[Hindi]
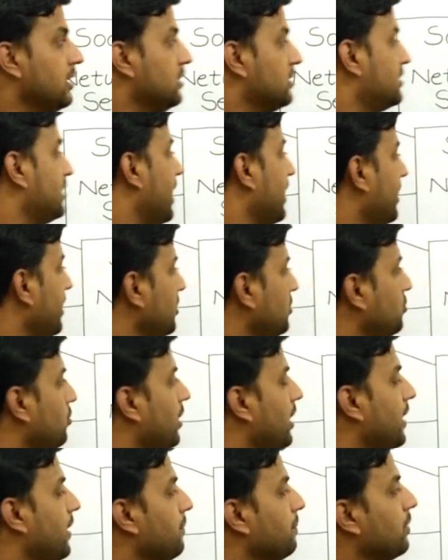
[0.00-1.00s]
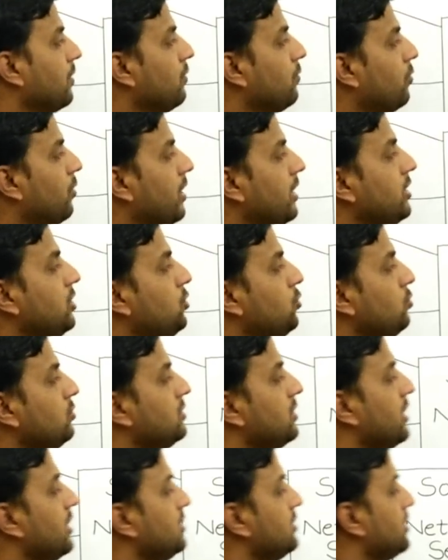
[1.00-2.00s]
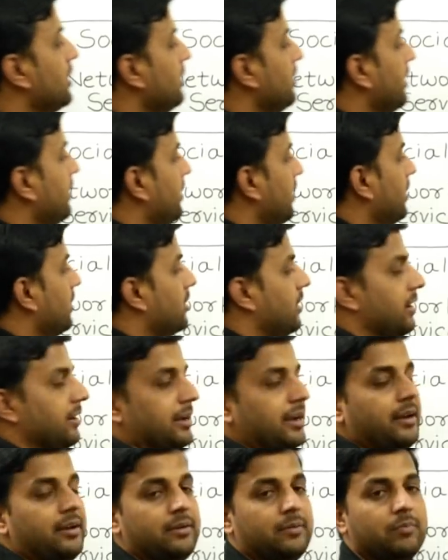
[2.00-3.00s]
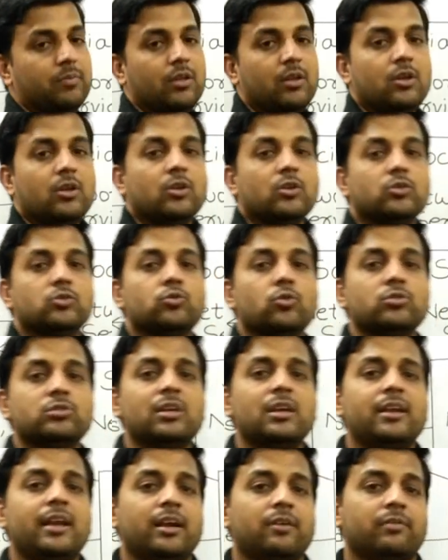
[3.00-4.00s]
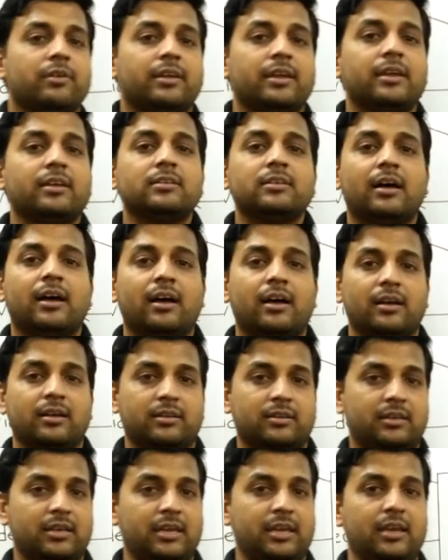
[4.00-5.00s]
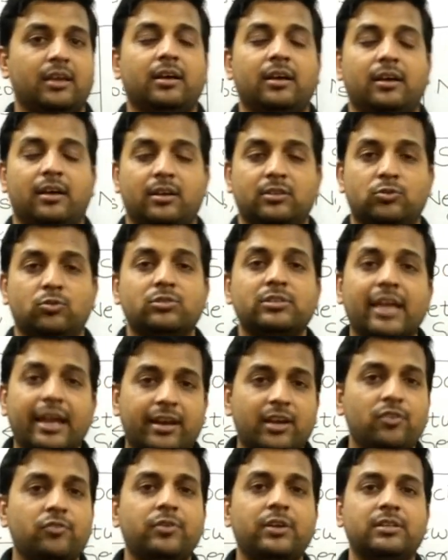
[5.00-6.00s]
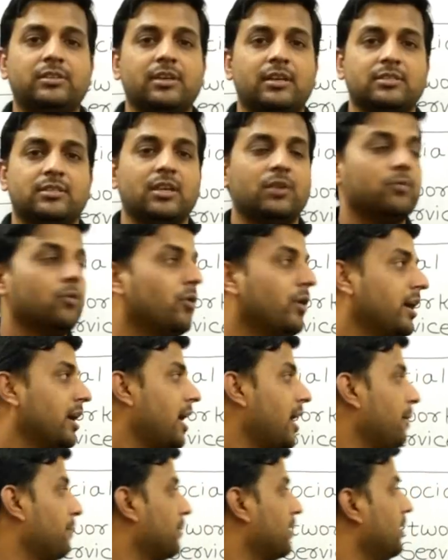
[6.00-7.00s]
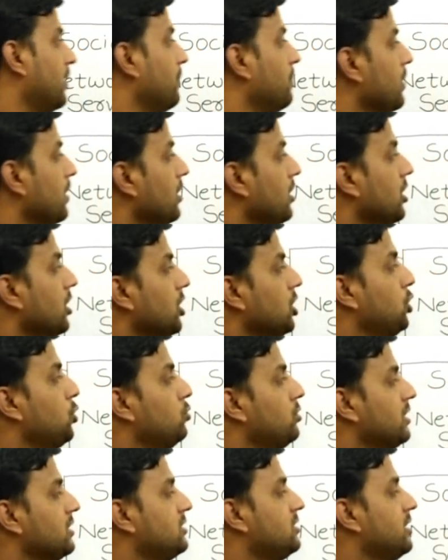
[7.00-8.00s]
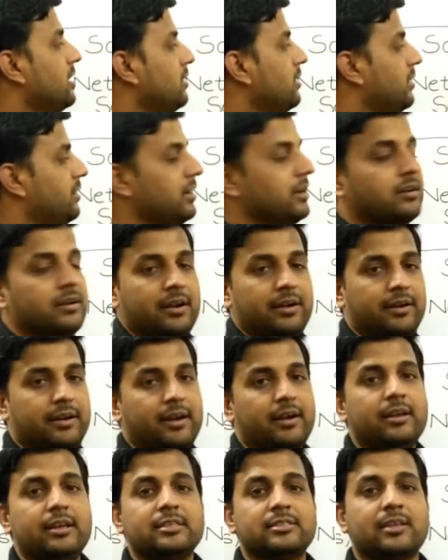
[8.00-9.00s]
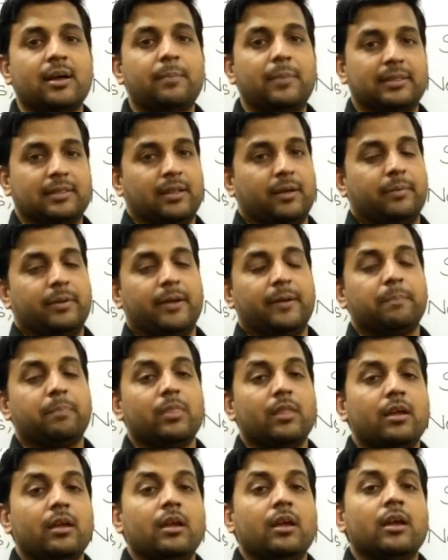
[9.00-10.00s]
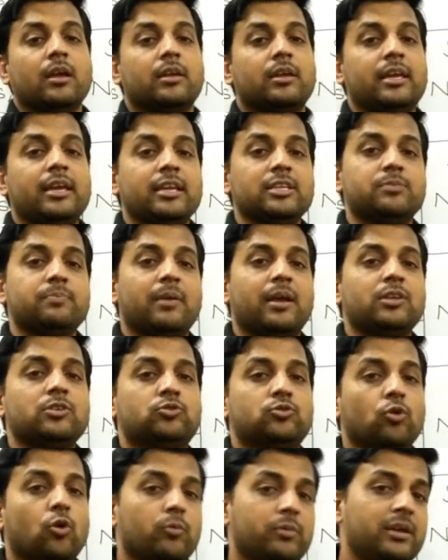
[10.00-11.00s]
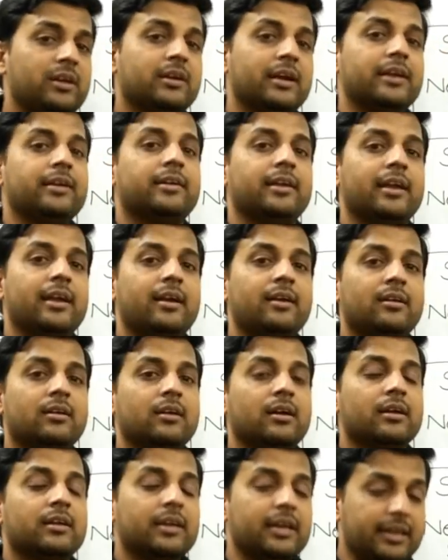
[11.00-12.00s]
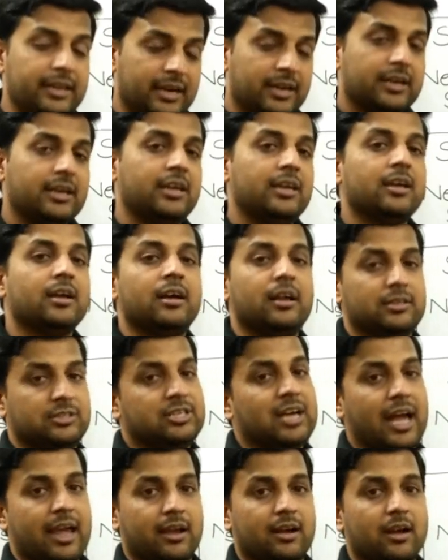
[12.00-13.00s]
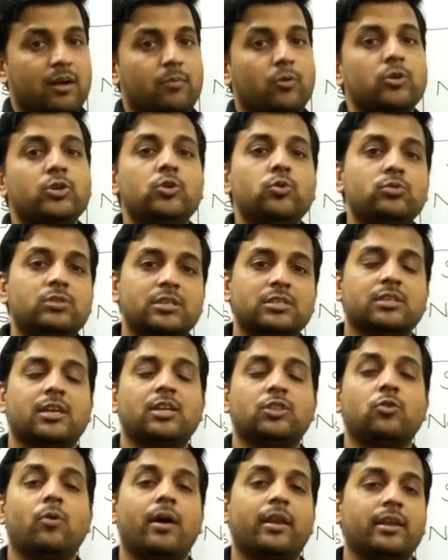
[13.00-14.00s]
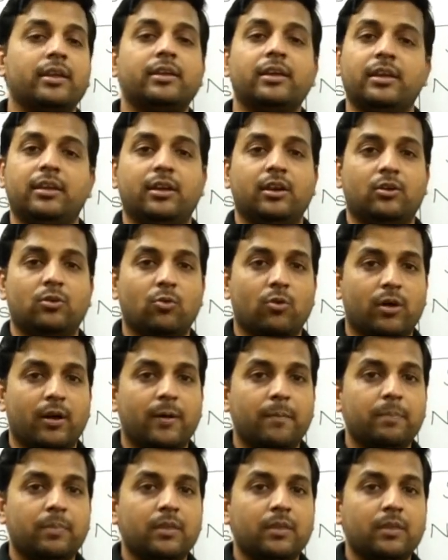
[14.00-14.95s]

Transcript: सेकंड जो है वो है यूजर जनरेटेड कंटेंट सोशल नेटवर्किंग के जो सेकंड फीचर्स है वो है आपका यूजर्स जनरेटेड कंटेंट इसका मतलब है कि इसमें जो भी कंटेंट क्रिएट किया जाएगा वो यूजर्स के द्वारा ही क्रिएट होगा